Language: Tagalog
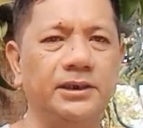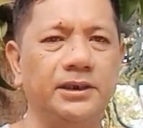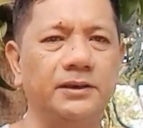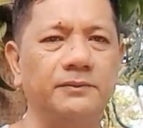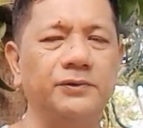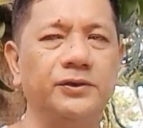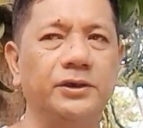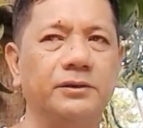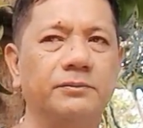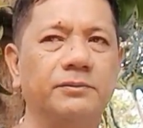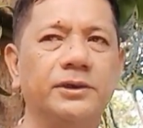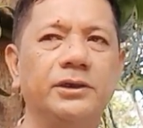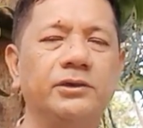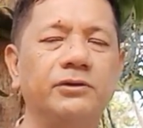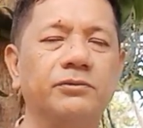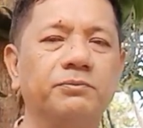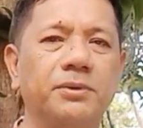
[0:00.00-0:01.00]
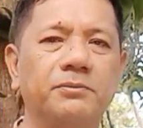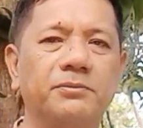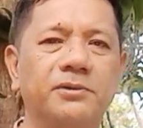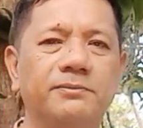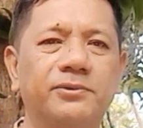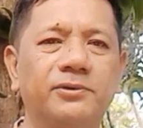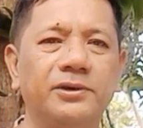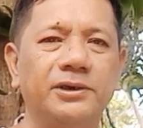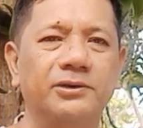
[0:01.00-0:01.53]
Alam niyo naman yung
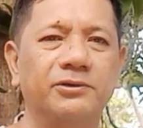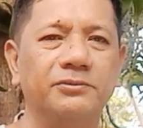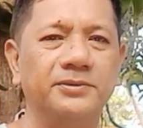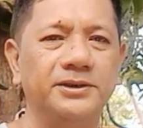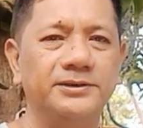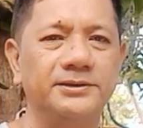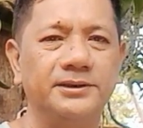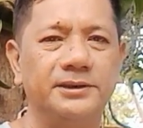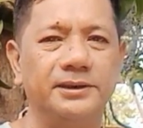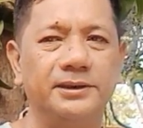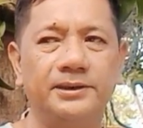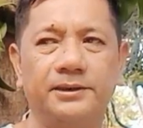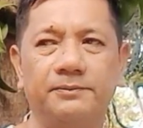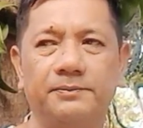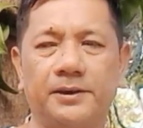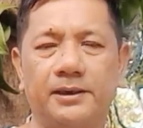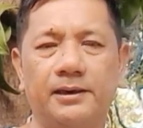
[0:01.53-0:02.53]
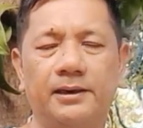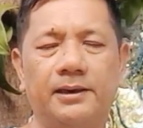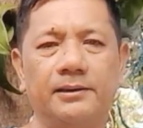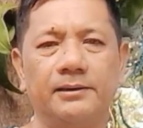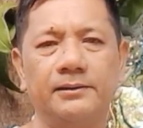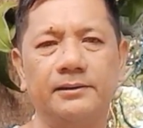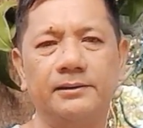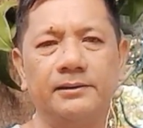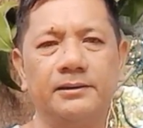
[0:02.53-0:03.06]
pambubuli ko minsan eh para
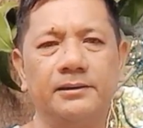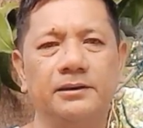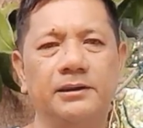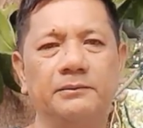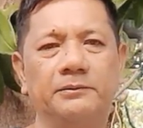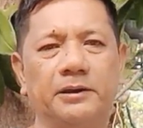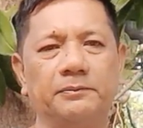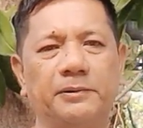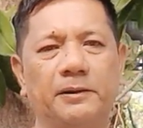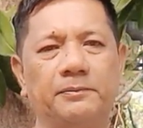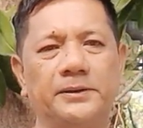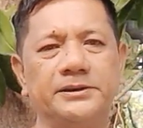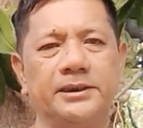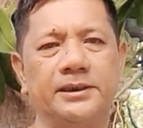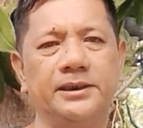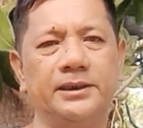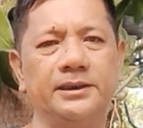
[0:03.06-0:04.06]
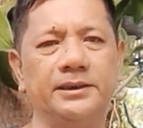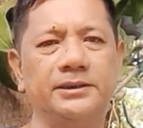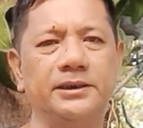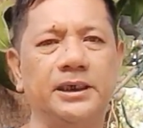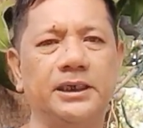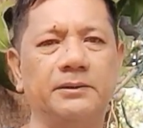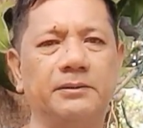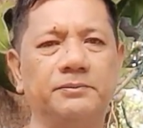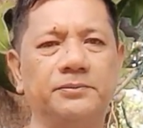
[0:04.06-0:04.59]
lang pagpapasaya.
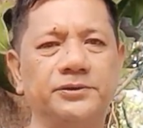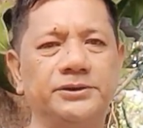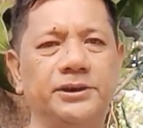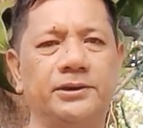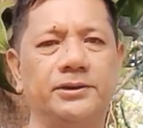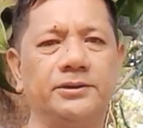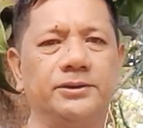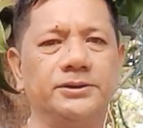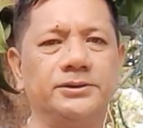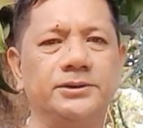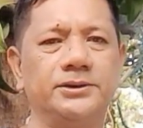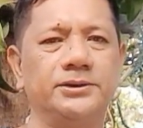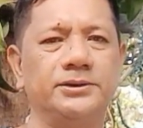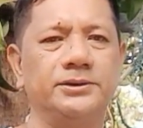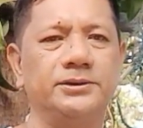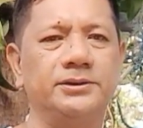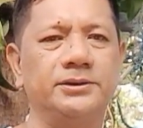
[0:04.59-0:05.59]
Hindi naman po seryoso yun.